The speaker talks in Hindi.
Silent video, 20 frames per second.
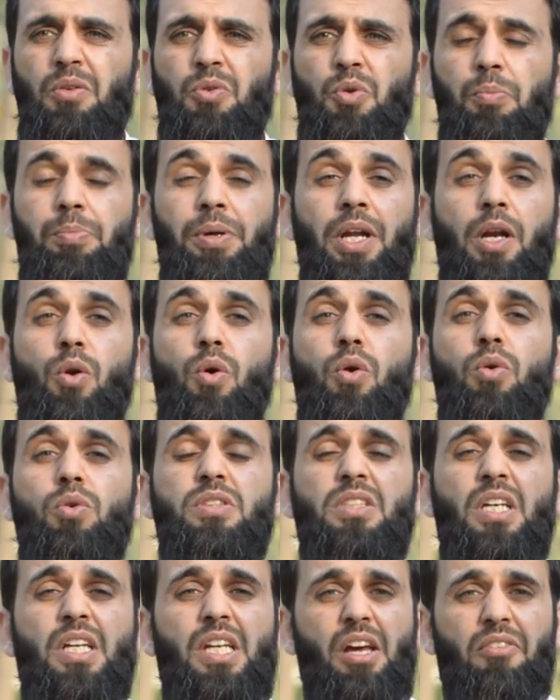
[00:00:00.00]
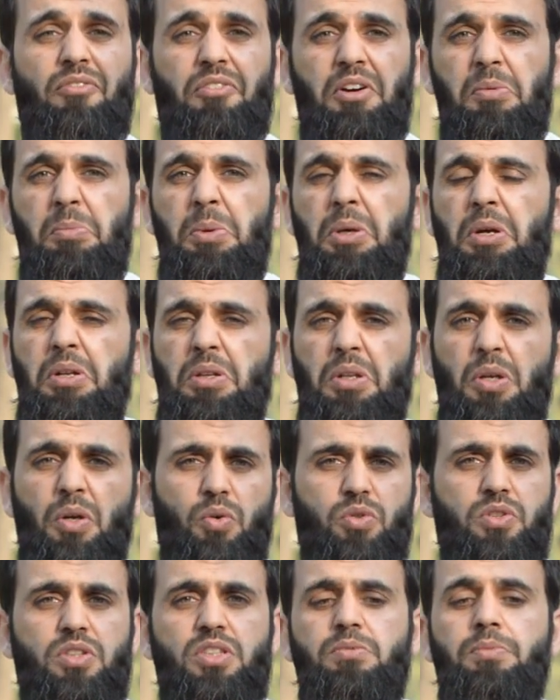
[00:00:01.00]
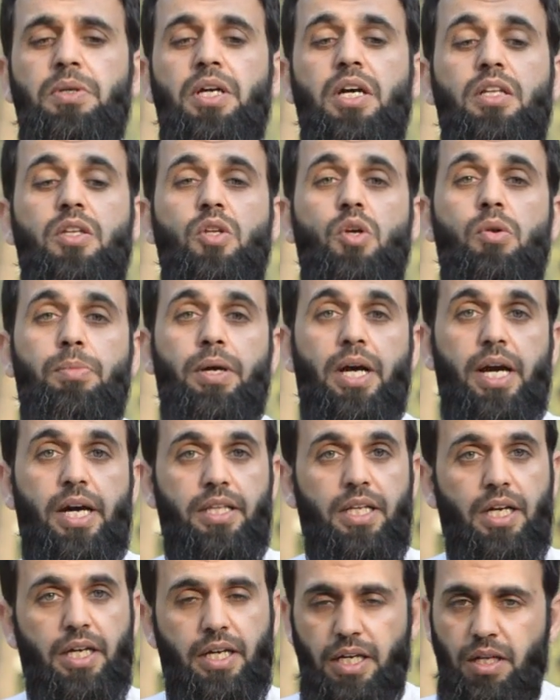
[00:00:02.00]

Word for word: तो फिर लोग उसके लिए एफ़र्ट भी करते हैं कोशिश भी करते हैं और बाकायदा